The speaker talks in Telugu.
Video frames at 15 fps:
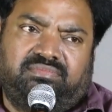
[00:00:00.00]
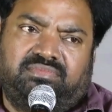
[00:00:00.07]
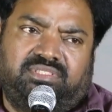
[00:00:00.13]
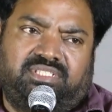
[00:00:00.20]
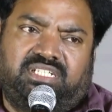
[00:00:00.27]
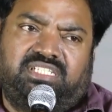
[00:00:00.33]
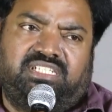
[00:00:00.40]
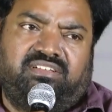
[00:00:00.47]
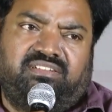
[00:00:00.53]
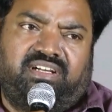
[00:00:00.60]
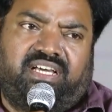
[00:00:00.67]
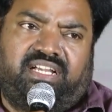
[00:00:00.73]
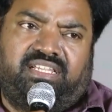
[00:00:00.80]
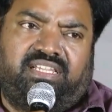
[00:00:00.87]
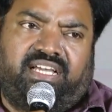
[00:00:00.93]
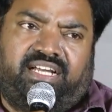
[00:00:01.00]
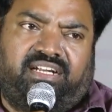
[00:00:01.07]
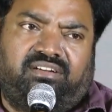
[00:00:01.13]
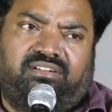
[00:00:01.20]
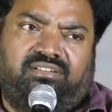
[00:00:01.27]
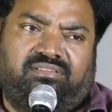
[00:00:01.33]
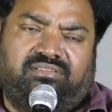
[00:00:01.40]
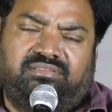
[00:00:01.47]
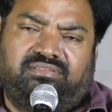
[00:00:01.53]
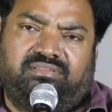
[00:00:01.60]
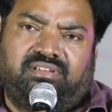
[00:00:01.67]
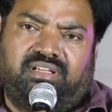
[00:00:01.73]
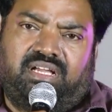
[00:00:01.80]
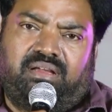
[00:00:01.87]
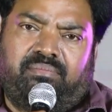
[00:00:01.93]
చిరంజీవి గారి దయాగుణం
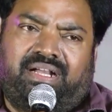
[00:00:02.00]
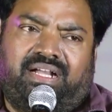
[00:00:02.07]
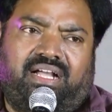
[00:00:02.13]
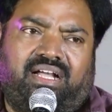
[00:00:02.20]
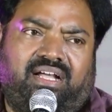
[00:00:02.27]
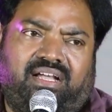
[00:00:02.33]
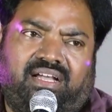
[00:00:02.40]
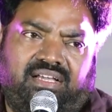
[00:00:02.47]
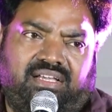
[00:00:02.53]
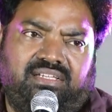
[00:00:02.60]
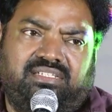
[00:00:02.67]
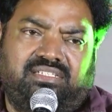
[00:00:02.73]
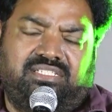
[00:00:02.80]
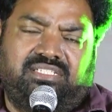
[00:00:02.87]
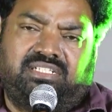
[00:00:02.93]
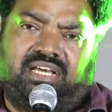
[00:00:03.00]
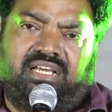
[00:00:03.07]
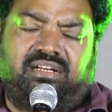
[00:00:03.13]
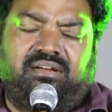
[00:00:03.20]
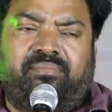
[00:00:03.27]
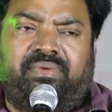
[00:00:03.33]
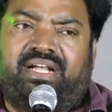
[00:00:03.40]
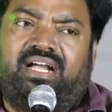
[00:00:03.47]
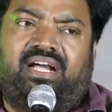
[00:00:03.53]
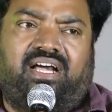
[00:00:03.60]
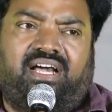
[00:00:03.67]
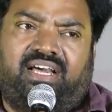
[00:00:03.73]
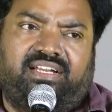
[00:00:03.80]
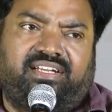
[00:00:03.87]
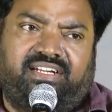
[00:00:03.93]
మెగా స్టార్ మెగా
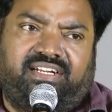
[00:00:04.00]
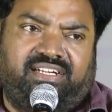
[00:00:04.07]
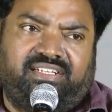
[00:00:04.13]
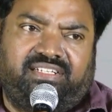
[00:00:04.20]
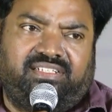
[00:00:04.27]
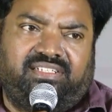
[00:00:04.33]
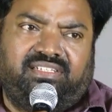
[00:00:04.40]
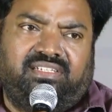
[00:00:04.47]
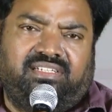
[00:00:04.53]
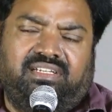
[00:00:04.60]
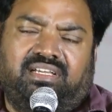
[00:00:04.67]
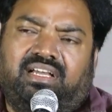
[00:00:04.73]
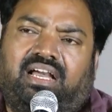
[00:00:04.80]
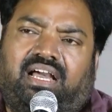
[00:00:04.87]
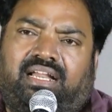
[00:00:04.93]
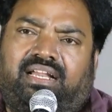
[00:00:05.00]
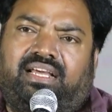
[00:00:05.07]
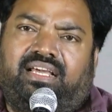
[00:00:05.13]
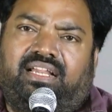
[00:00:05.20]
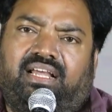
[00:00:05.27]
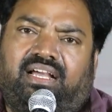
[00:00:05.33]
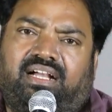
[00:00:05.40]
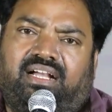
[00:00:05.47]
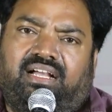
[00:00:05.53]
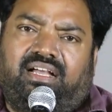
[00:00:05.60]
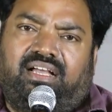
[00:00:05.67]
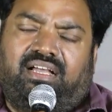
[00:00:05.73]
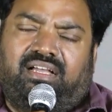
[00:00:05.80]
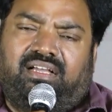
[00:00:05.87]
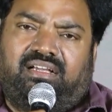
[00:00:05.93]
హార్ట్ అండి అన్నయ్యలాగా
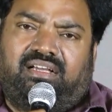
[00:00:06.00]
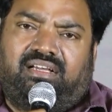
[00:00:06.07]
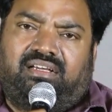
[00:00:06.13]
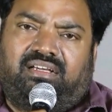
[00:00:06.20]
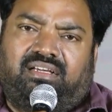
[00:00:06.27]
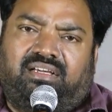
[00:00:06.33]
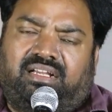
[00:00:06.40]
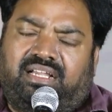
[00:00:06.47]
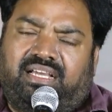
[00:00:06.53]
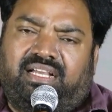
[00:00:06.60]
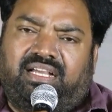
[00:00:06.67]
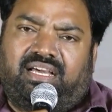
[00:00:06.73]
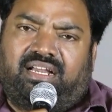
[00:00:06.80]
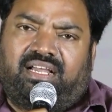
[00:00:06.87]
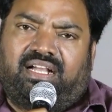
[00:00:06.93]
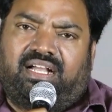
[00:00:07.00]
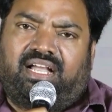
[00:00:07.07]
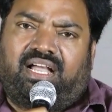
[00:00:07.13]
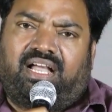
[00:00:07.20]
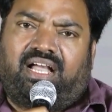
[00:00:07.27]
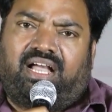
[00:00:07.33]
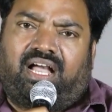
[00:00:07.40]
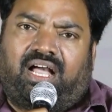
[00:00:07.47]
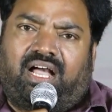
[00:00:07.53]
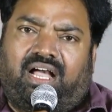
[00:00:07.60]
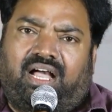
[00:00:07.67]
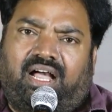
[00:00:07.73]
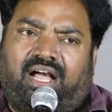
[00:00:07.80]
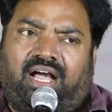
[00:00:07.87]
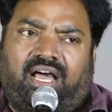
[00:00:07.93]
అన్నయ్య గారిలాగా
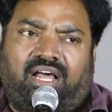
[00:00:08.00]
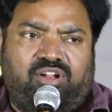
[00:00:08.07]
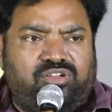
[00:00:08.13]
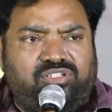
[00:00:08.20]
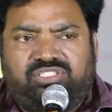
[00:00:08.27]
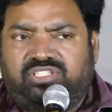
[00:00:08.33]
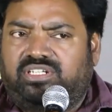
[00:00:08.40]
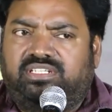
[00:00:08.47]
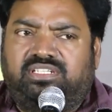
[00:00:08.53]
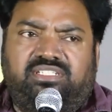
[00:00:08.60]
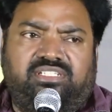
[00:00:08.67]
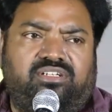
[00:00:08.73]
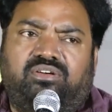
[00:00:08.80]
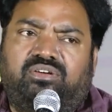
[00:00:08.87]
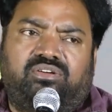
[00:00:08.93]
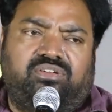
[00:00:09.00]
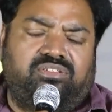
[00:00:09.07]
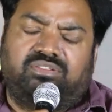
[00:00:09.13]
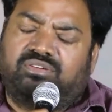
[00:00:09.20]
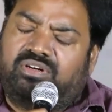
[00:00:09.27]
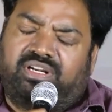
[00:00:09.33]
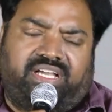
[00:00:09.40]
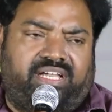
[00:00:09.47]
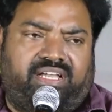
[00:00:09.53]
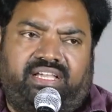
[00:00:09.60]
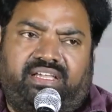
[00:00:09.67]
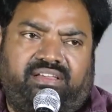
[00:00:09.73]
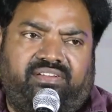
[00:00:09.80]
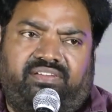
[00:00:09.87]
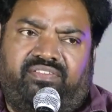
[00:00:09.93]
ఆలోచన కూడా
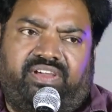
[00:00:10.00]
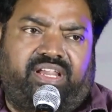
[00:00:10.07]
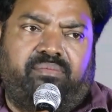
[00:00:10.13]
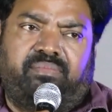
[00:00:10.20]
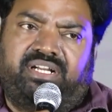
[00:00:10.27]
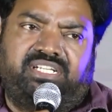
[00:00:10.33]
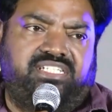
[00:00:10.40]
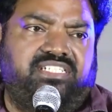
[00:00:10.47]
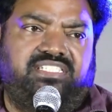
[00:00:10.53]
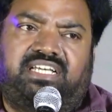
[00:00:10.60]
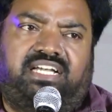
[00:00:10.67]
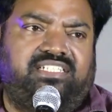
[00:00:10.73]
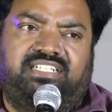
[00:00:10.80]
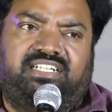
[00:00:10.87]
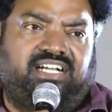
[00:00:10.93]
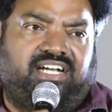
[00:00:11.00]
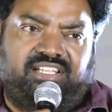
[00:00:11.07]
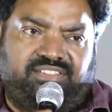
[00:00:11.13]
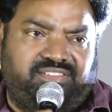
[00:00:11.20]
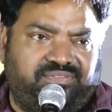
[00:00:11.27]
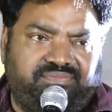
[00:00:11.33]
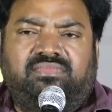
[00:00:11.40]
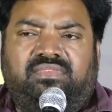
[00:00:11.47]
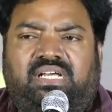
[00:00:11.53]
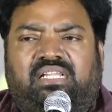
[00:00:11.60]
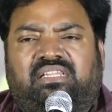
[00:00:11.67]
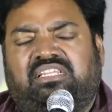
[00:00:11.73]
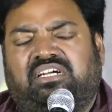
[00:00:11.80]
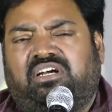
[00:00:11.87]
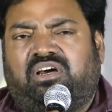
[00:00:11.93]
వేరే మనిషికి సాధ్యం కాదు
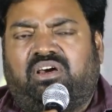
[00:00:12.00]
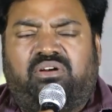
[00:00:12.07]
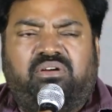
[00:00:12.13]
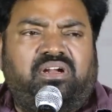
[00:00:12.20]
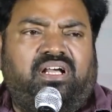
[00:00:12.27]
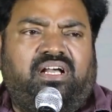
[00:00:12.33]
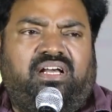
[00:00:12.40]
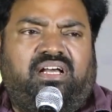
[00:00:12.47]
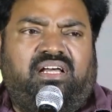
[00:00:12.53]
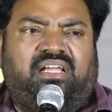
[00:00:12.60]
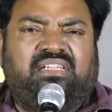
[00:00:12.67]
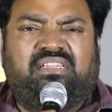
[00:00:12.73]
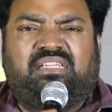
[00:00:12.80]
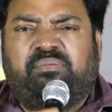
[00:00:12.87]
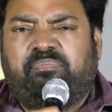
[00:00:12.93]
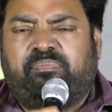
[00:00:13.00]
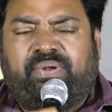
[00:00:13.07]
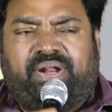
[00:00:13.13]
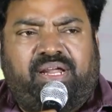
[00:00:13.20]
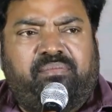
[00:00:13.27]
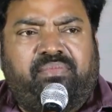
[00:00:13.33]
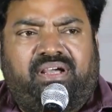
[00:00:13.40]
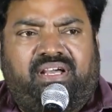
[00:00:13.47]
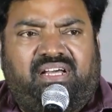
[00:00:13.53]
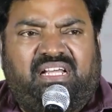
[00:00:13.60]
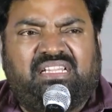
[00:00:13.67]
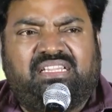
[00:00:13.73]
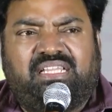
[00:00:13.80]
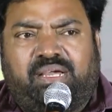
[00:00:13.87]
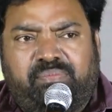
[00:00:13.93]
అంత కరుణ అంత ప్రేమ
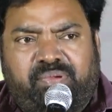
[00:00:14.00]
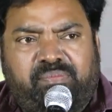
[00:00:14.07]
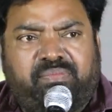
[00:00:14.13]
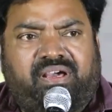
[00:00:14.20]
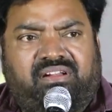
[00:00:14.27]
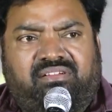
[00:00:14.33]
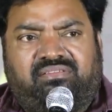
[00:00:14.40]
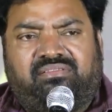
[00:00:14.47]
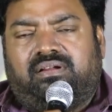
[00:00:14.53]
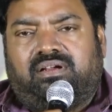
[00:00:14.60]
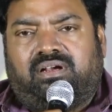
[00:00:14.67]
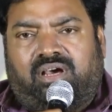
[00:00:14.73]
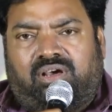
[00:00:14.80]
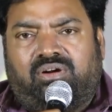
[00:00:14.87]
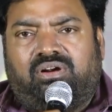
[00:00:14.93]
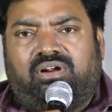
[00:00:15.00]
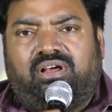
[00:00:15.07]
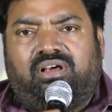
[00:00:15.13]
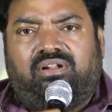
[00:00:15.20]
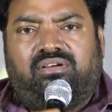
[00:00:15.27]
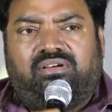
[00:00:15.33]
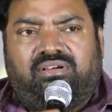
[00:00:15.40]
అంత అభిమానం కరోనాలో